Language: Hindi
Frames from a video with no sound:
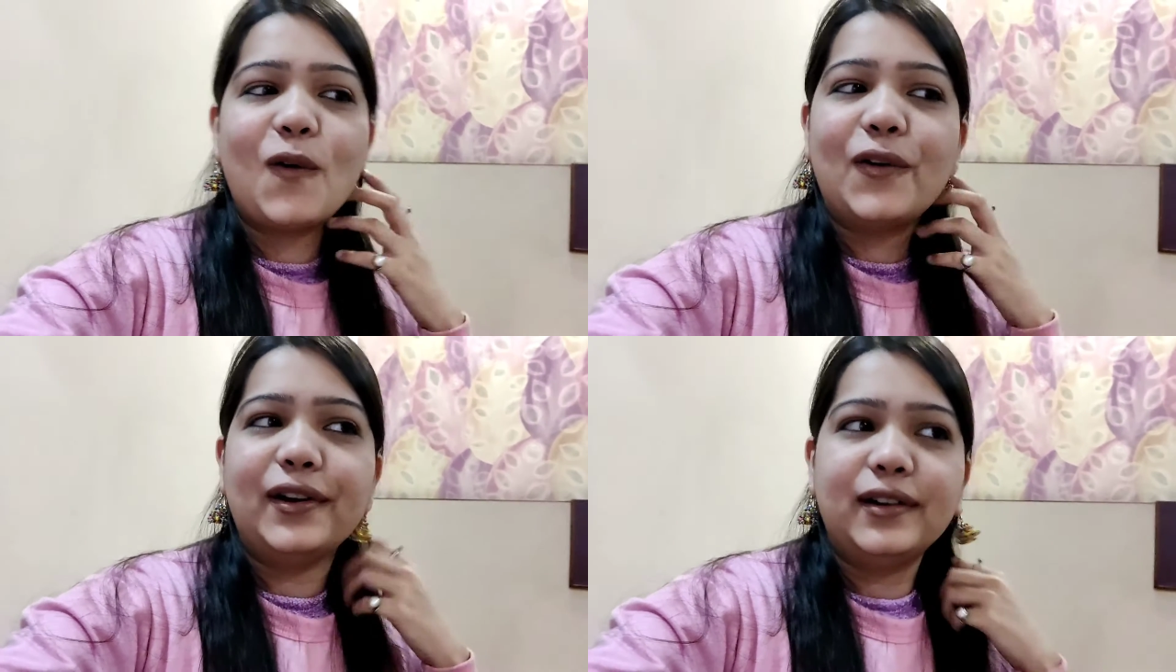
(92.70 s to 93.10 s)

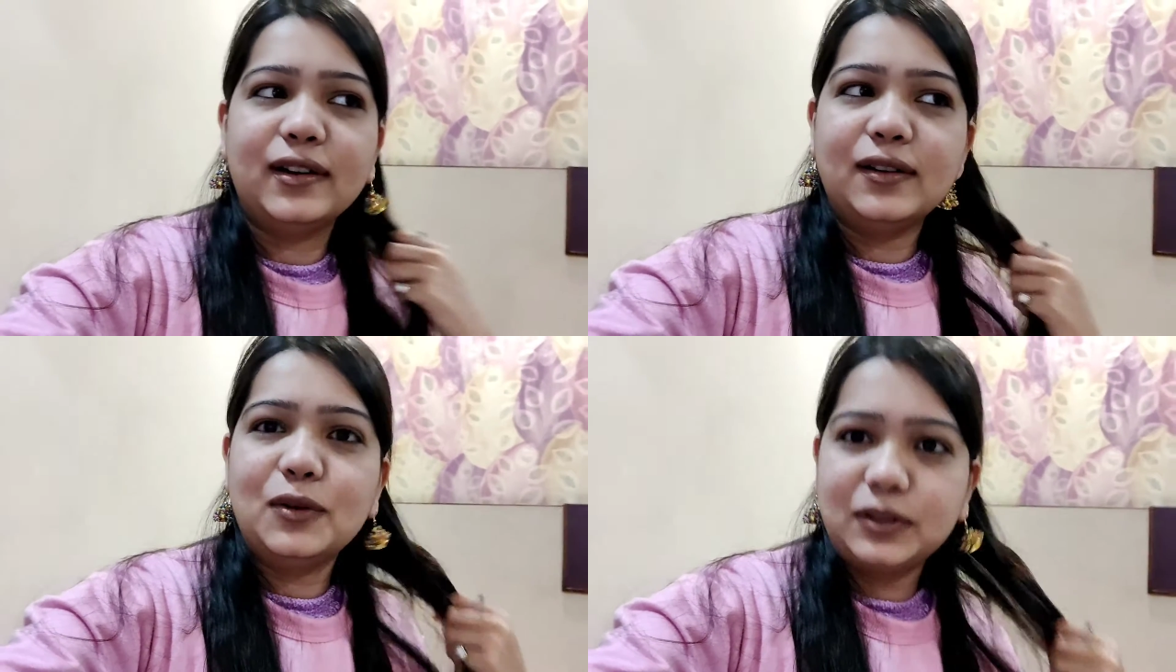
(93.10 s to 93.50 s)
और,
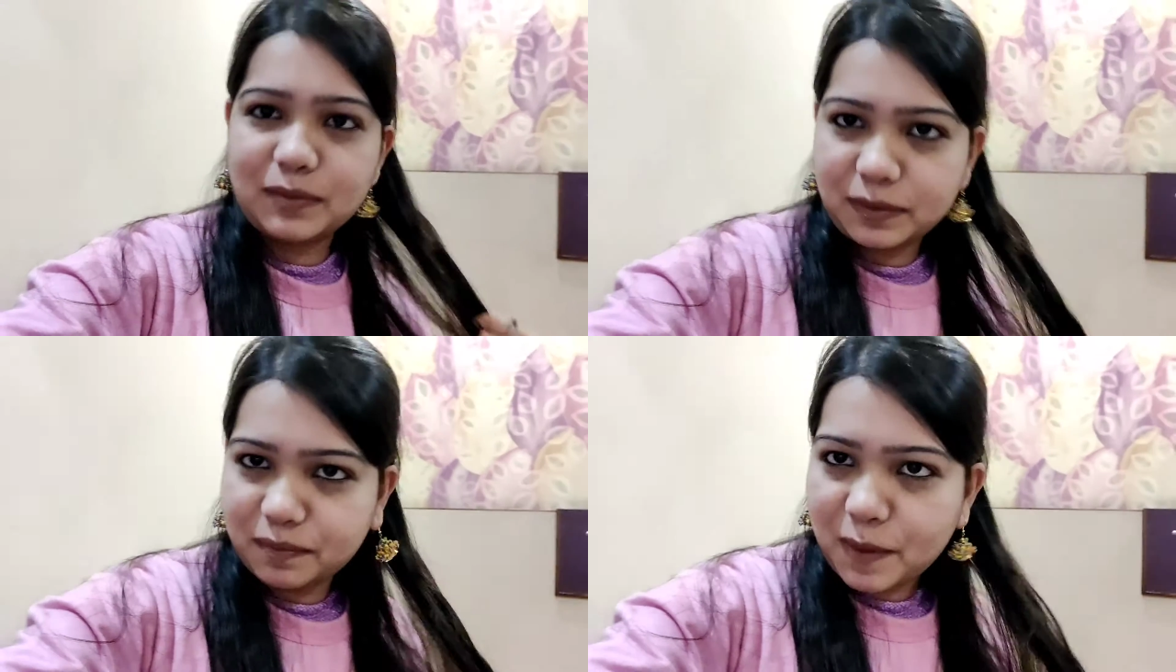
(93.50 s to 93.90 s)
और
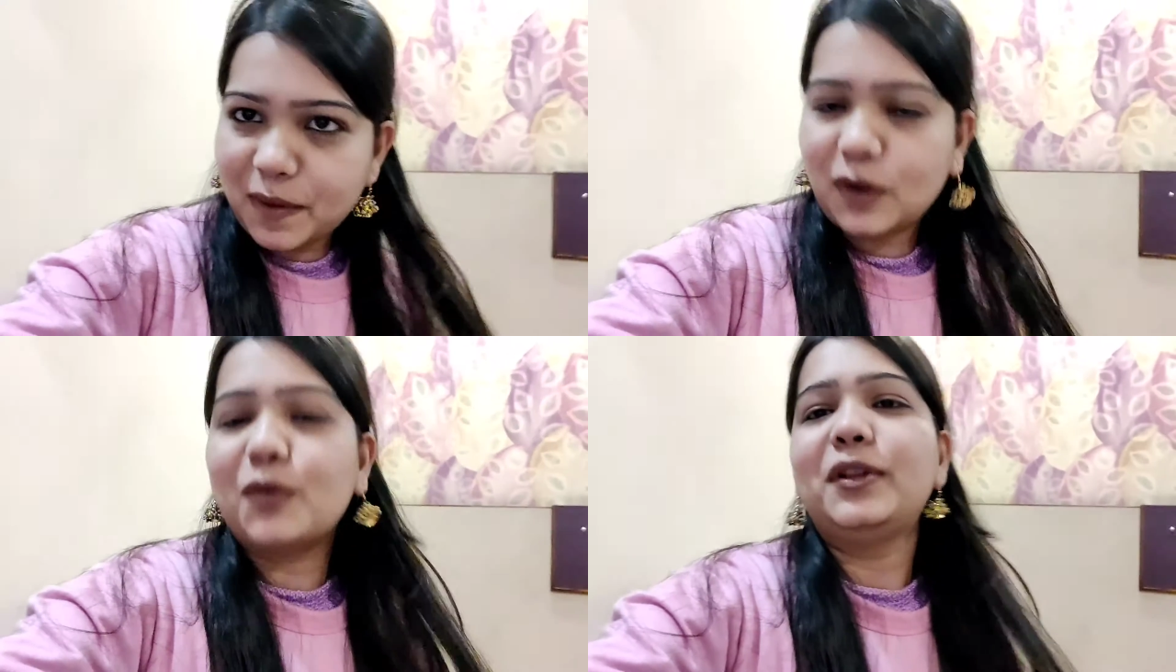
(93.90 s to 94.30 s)

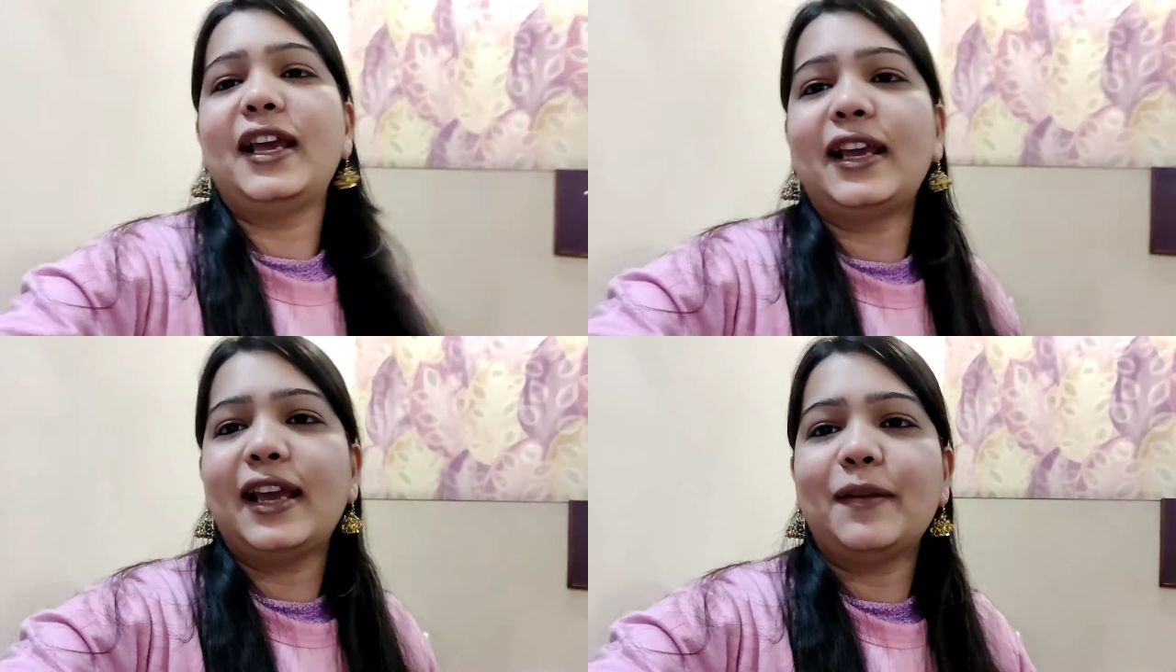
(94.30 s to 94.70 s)
मम्मा को भी
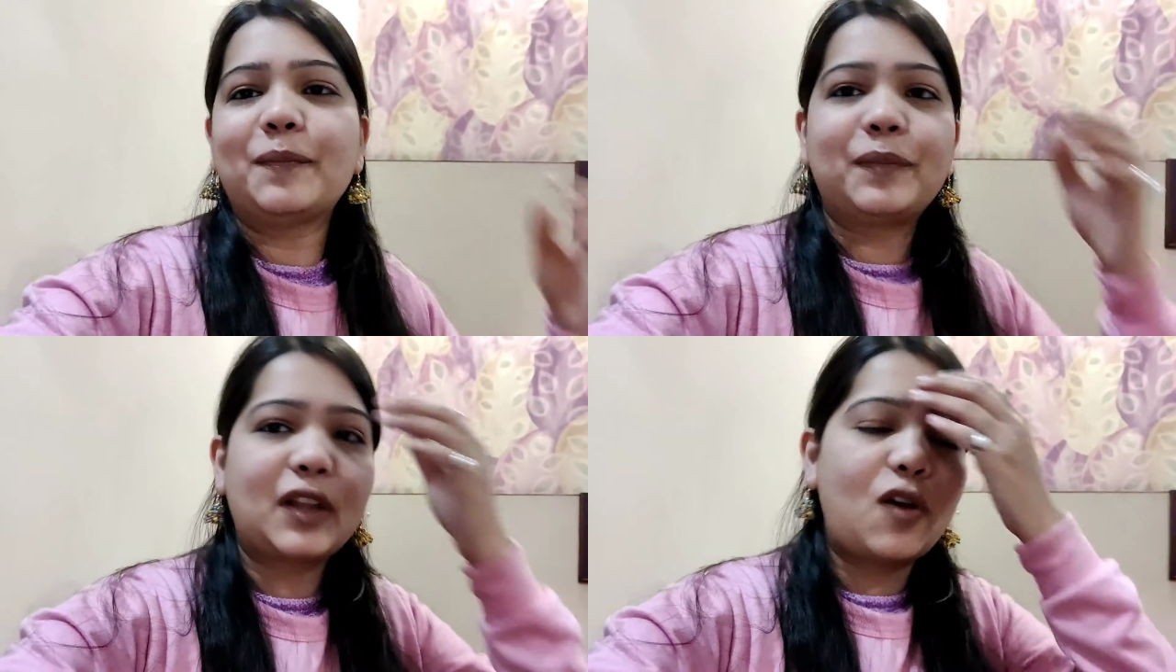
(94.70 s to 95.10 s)
देंगे
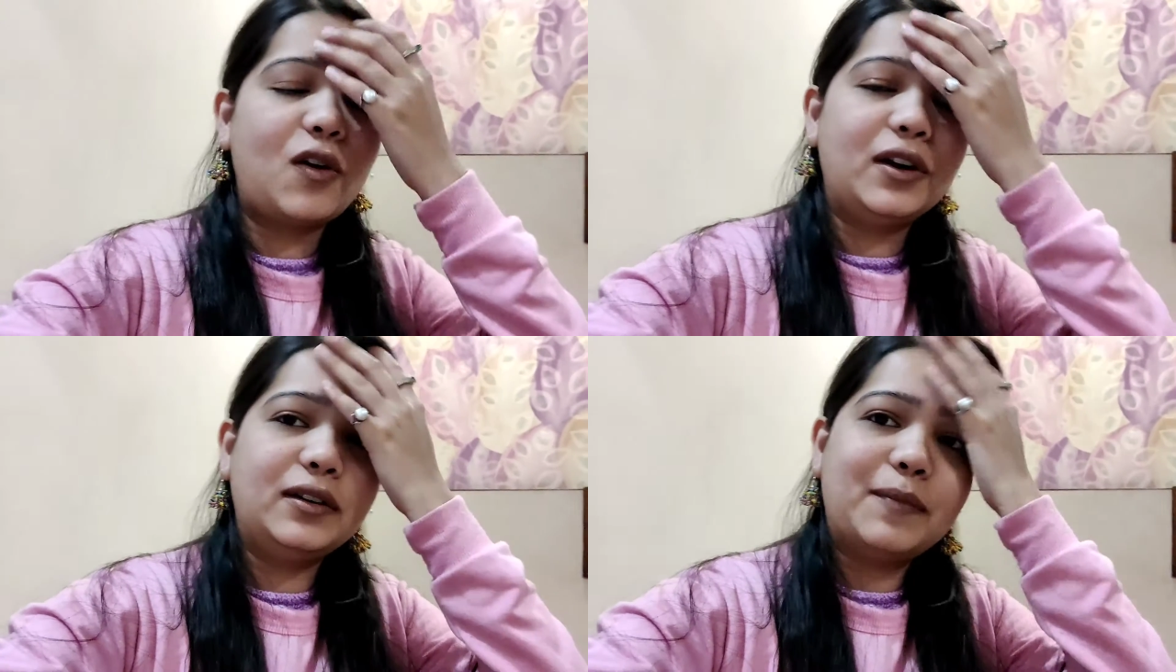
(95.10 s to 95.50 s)

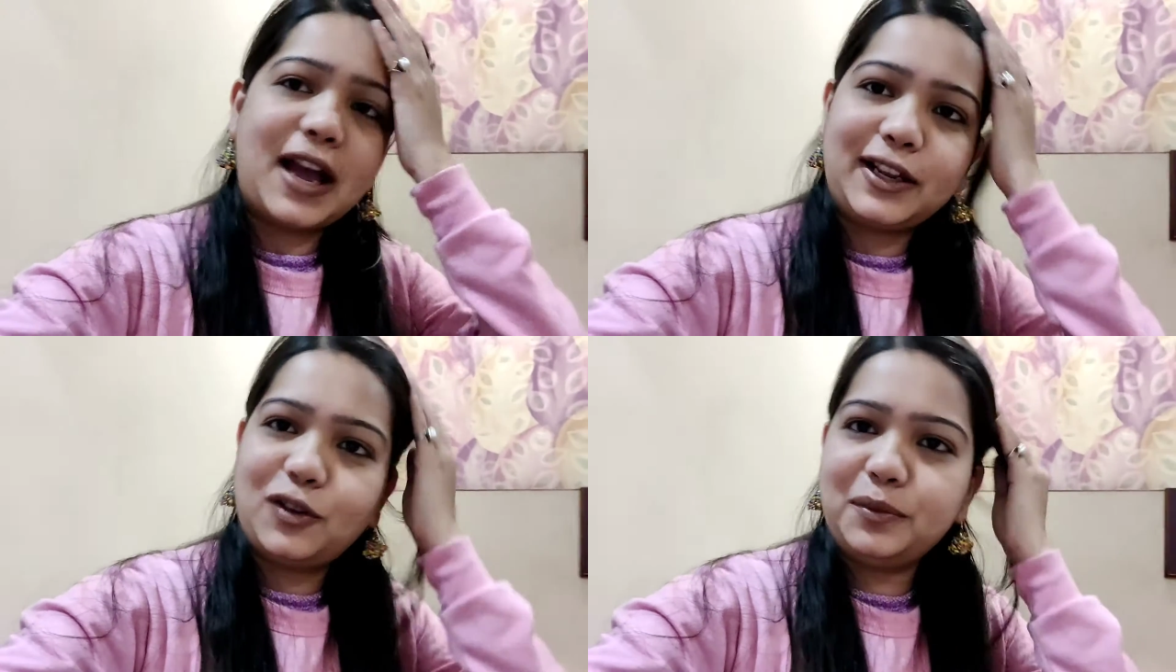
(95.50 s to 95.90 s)
और
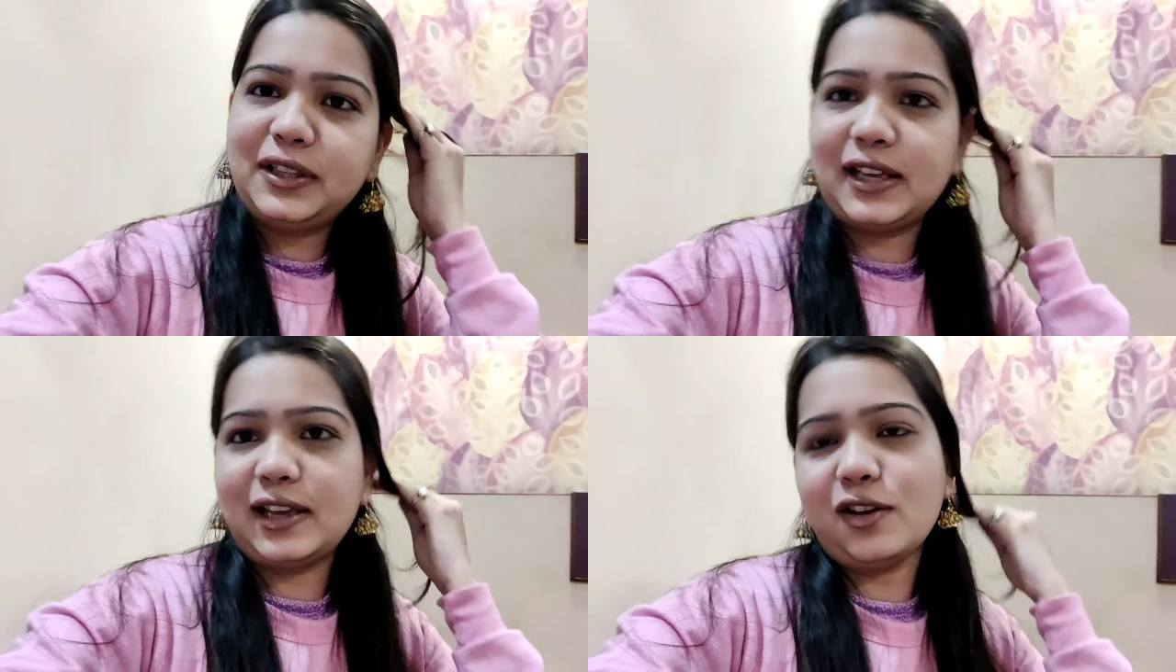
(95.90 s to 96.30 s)
भाई को
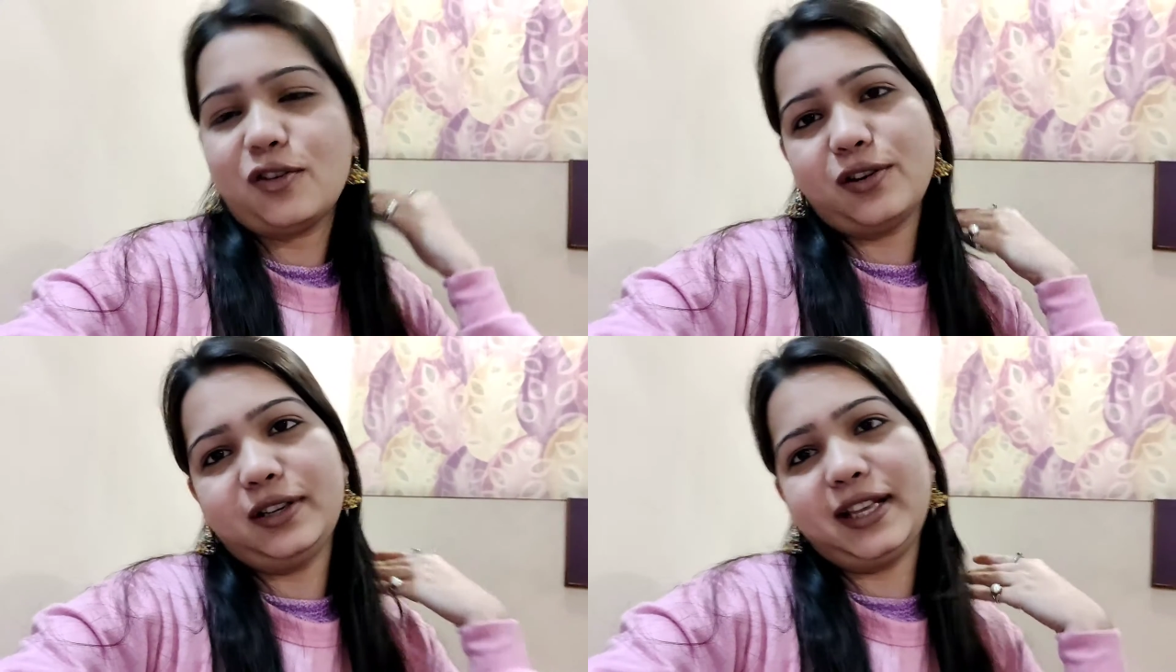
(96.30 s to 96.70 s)
भी देंगे
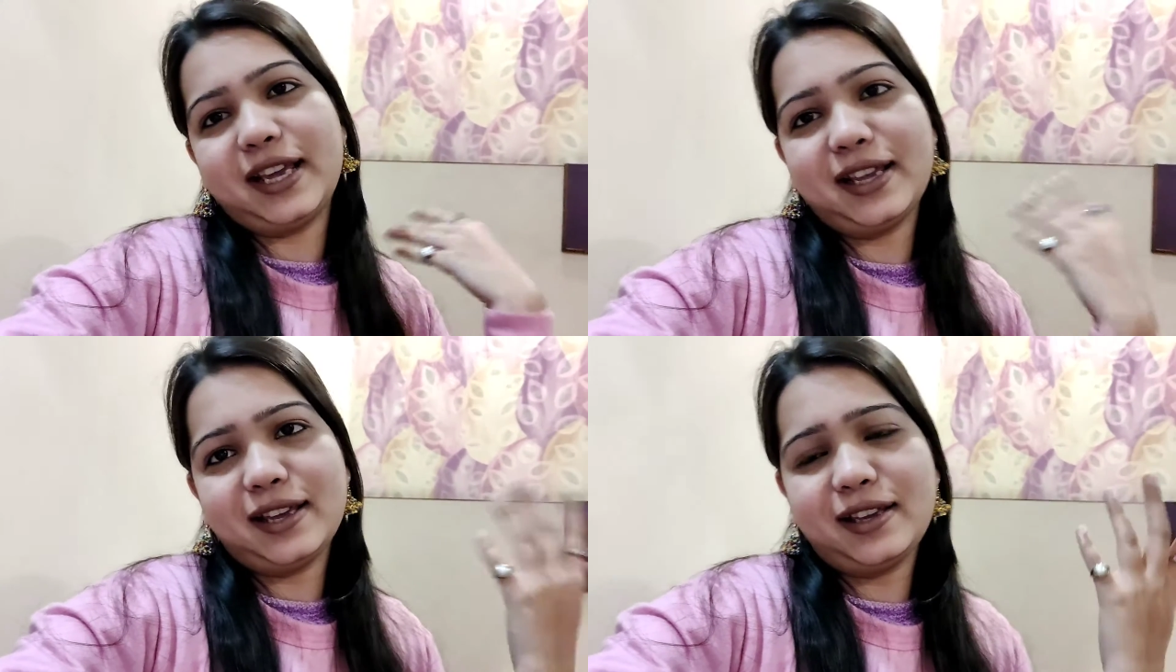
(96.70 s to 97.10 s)
और
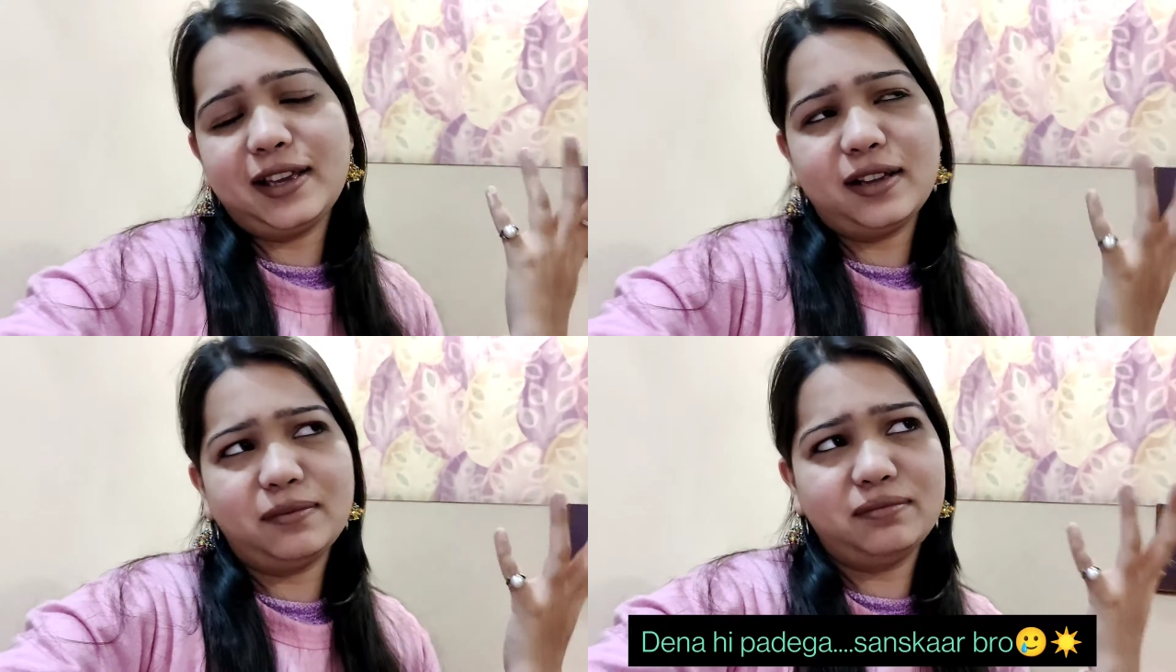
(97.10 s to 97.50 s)
देखेंगे
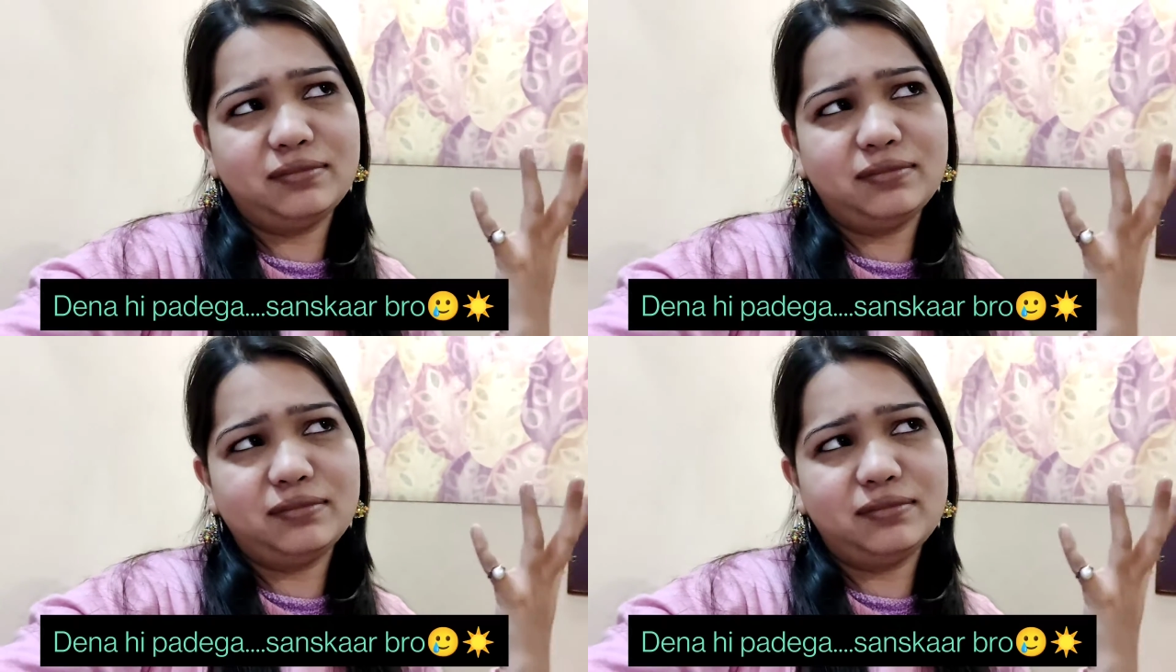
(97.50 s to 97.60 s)
कि